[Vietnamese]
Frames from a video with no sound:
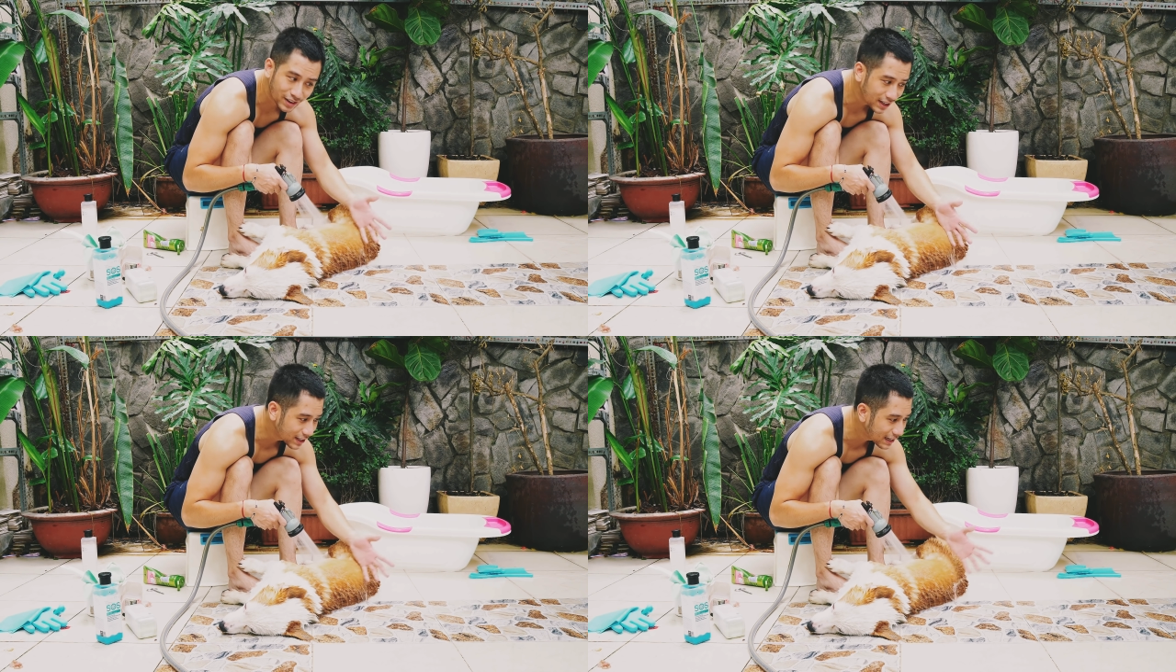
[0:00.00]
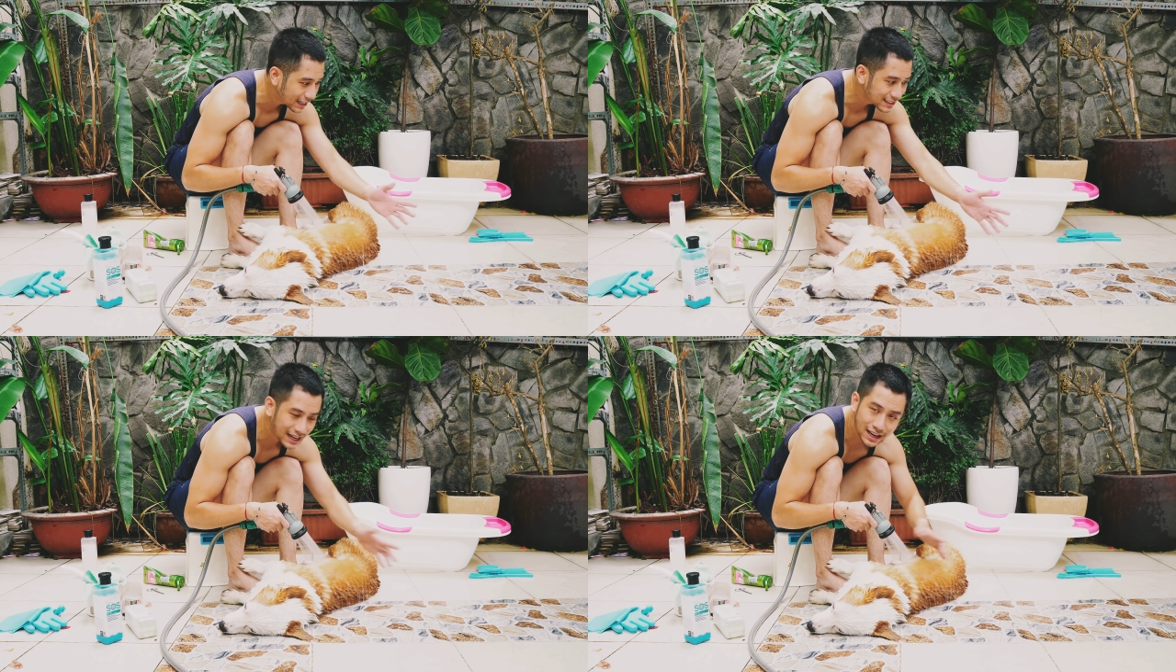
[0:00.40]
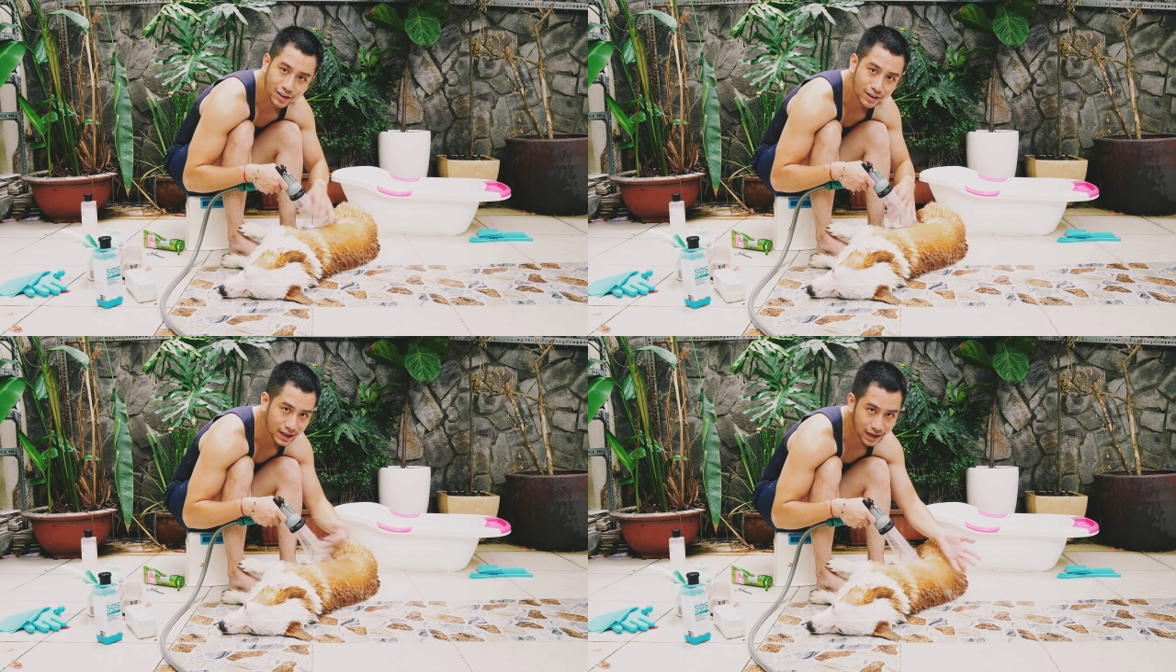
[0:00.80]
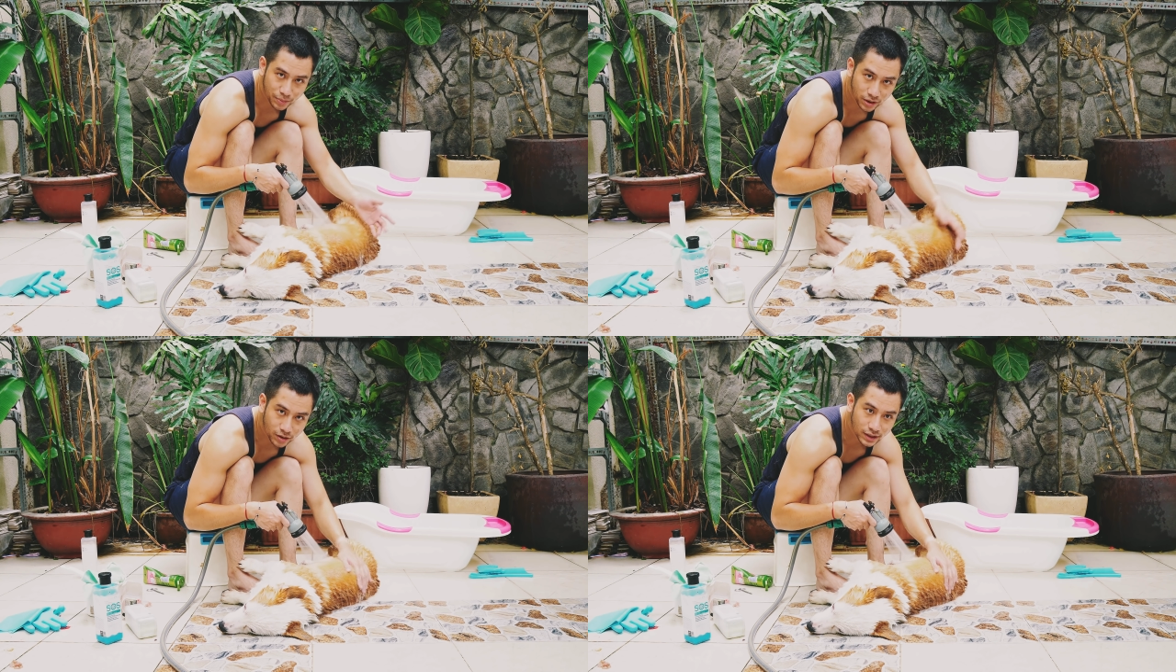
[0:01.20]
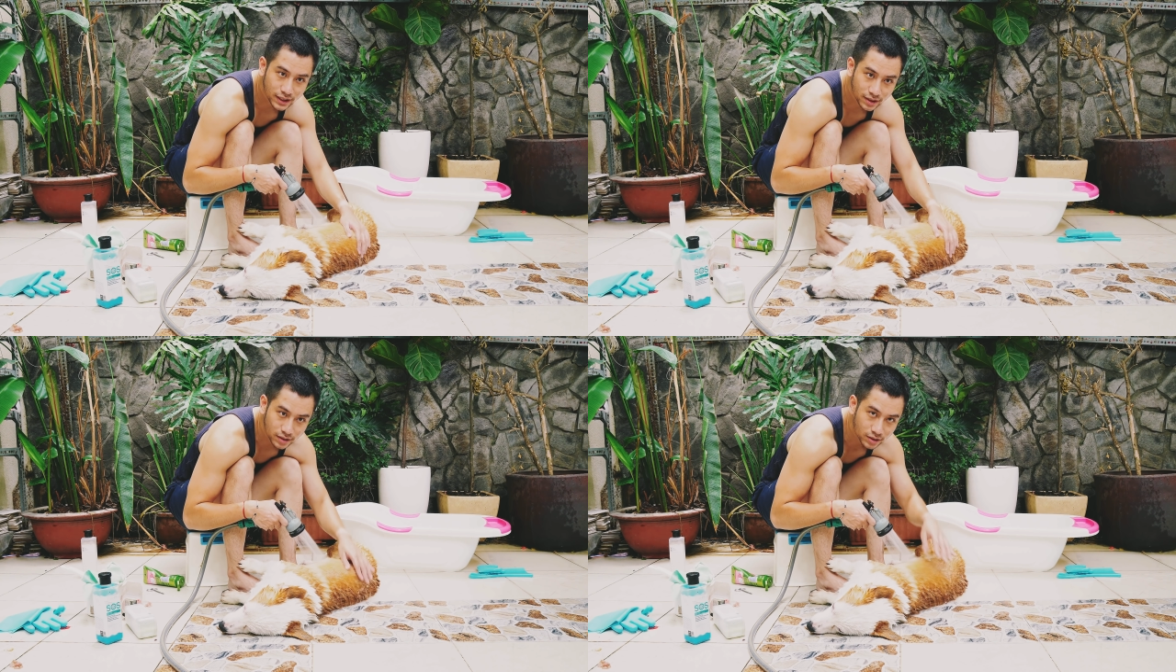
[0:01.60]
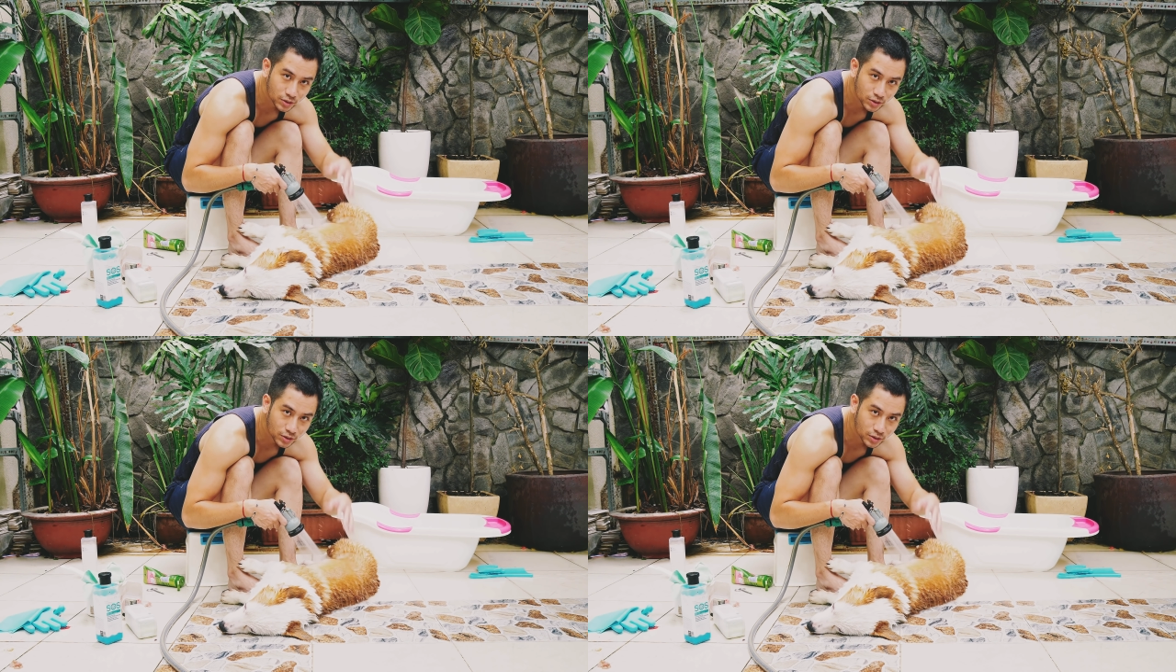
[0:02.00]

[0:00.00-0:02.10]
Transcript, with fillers: có thể đánh giá là con này đẹp hơn con kia được,